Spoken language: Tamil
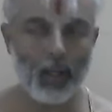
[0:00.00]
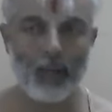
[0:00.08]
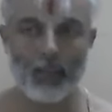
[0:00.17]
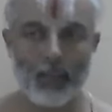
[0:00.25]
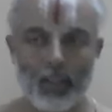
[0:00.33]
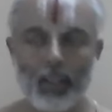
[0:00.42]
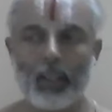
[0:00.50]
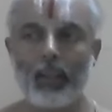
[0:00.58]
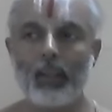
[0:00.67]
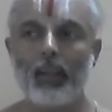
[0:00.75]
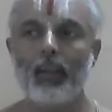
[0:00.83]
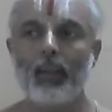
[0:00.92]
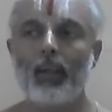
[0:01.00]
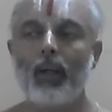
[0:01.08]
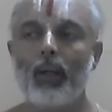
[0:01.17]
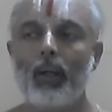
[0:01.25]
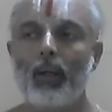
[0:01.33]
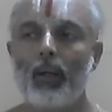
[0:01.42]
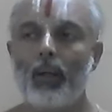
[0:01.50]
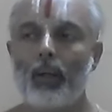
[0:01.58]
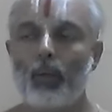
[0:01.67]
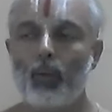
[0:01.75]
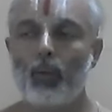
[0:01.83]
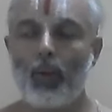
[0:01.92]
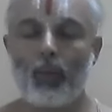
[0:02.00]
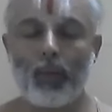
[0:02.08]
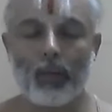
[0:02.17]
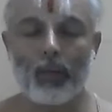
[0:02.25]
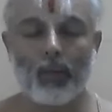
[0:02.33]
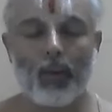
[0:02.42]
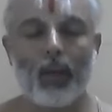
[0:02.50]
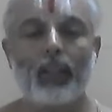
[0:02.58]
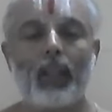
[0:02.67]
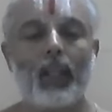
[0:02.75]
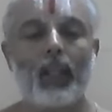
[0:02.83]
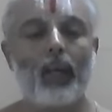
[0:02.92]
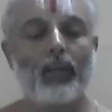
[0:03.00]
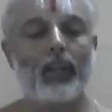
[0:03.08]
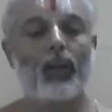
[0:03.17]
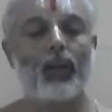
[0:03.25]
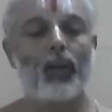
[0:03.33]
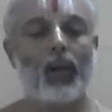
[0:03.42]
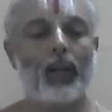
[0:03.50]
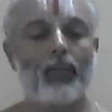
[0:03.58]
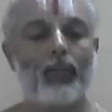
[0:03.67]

அவர்களுக்கு உதவி பண்ணுவோனாக தன்னை அமைத்து கொண்டான்